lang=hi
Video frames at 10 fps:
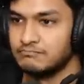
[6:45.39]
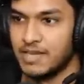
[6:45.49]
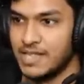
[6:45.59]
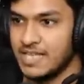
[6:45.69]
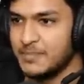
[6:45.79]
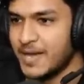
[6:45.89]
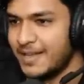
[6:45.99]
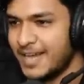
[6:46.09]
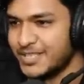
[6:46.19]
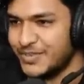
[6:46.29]
बन नहीं
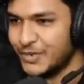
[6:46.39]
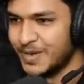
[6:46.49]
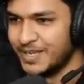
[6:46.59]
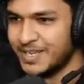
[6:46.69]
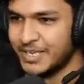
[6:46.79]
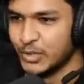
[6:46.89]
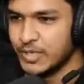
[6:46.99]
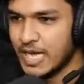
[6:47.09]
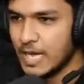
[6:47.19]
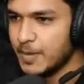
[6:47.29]
पाया लास्ट वीडियो में
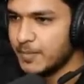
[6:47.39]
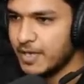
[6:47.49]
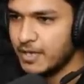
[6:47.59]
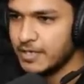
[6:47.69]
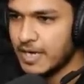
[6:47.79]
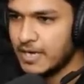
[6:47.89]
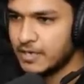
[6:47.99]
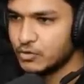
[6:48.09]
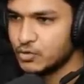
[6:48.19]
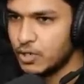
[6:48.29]
तो यहाँ पे मैं क्या लगाऊँ